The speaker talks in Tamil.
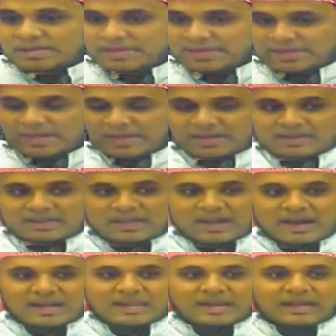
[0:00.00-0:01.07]
நீங்கள்
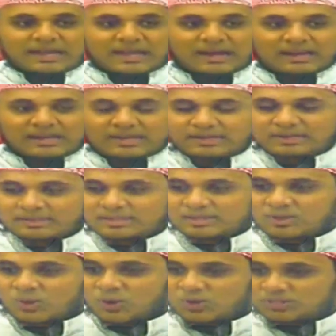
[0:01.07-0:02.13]
கால்நடைகளில் இருந்து
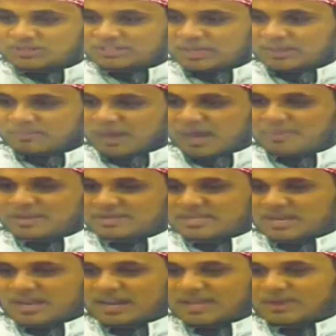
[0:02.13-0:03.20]
கொளுத்த
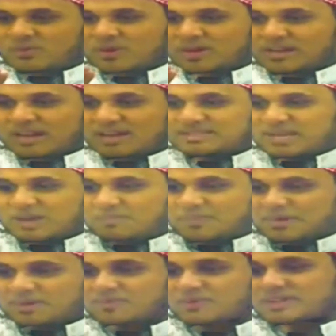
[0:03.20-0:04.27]
மாமிசங்களை உங்களால்
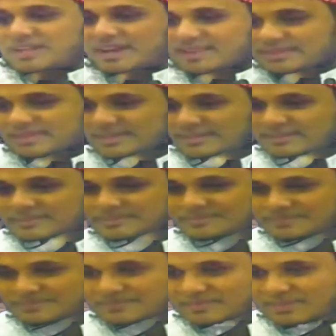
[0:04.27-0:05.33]
சாப்பிட முடியாது
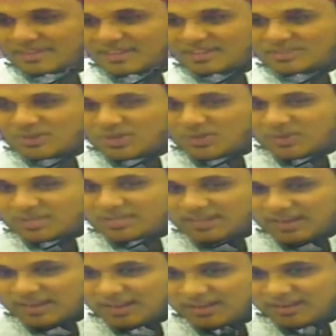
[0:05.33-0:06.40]
என்ன சொல்ல
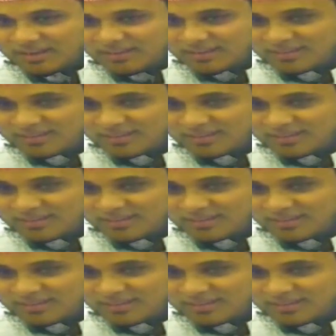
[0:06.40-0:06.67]
வருகிறார்கள்